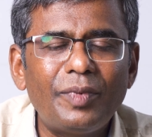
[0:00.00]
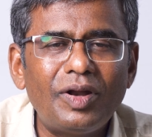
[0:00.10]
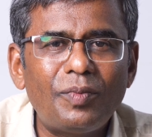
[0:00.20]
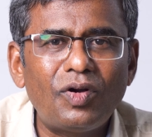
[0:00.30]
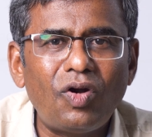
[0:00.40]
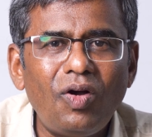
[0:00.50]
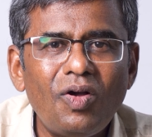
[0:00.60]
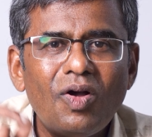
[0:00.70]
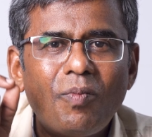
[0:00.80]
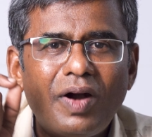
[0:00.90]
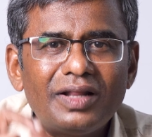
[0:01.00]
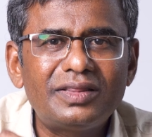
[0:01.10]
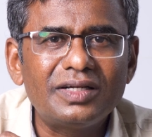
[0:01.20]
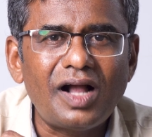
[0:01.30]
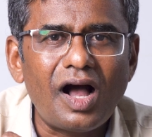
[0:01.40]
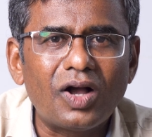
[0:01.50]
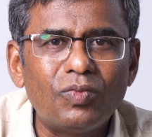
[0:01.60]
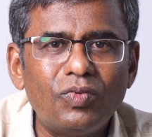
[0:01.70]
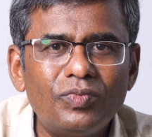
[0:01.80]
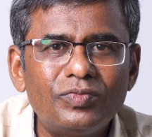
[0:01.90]
நம்ம என்ன பண்ணுறோம்
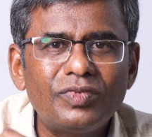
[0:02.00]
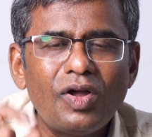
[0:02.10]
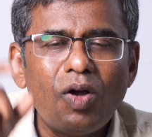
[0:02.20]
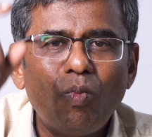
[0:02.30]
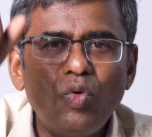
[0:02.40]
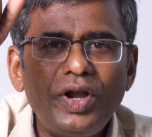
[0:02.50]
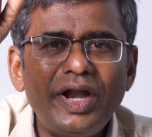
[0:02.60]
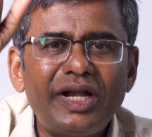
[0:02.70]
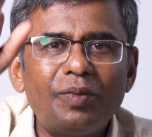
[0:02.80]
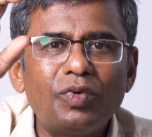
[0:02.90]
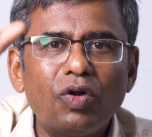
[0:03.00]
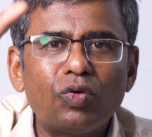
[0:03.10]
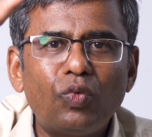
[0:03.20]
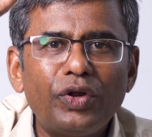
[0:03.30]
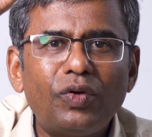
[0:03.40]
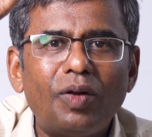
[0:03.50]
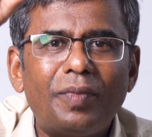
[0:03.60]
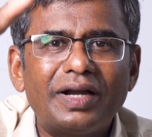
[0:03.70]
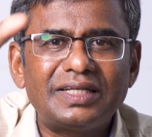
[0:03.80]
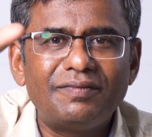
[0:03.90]
பணத்துக்காகவும் முன்னேற்றம்ங்கிற ஒரு
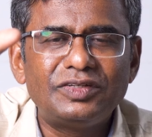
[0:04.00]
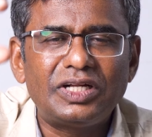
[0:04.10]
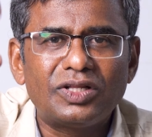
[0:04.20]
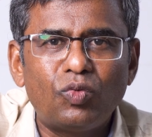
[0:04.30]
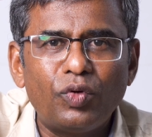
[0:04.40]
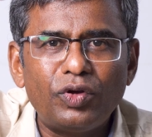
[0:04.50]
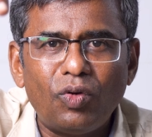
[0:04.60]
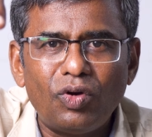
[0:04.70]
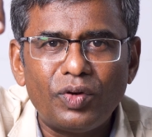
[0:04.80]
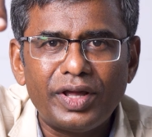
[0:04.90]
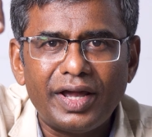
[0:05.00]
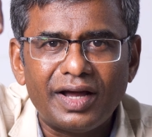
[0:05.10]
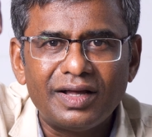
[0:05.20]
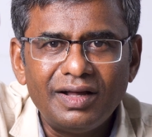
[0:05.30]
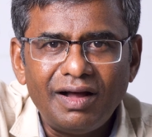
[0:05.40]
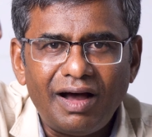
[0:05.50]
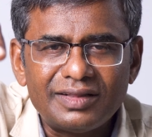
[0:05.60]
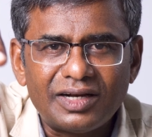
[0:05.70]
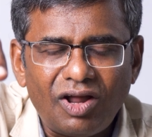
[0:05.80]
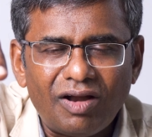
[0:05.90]
குறிக்கோளை மனசில் வச்சுட்டு அந்த குறிக்கோளினுடைய
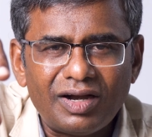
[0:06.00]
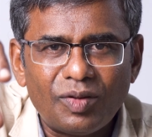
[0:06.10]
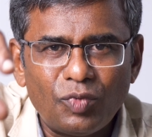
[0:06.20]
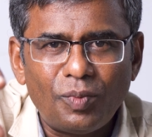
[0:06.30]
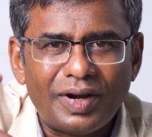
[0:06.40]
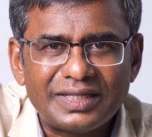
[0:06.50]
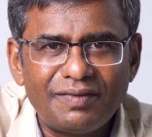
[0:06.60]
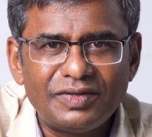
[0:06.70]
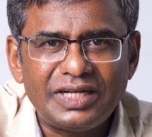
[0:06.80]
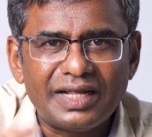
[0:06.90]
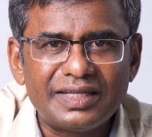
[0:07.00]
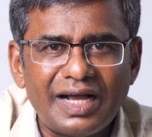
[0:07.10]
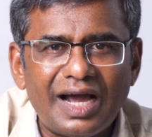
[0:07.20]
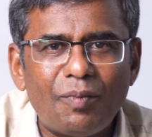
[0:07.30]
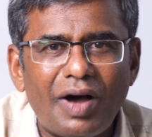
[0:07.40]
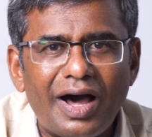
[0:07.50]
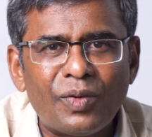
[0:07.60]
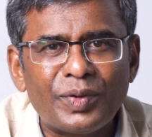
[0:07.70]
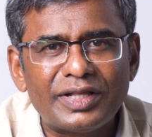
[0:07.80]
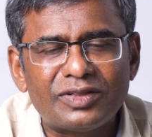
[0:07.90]
அந்த டார்கெட்டை மட்டும் மனசில் வச்சுட்டு அதுக்காக நம்ம
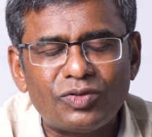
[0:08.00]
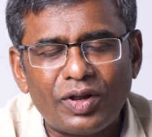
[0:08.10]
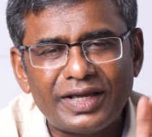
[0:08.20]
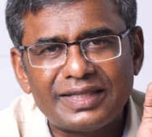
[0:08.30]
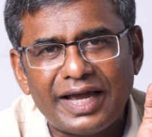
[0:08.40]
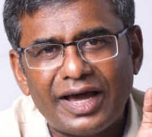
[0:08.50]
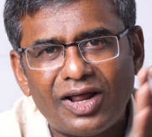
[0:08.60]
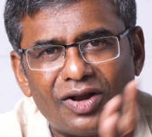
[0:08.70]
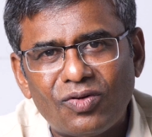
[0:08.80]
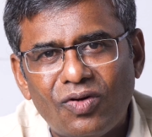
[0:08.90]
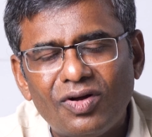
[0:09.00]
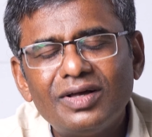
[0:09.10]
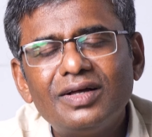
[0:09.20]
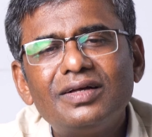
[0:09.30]
ஆரோக்கியத்தை தொலைக்க தயாராக இருக்கோம்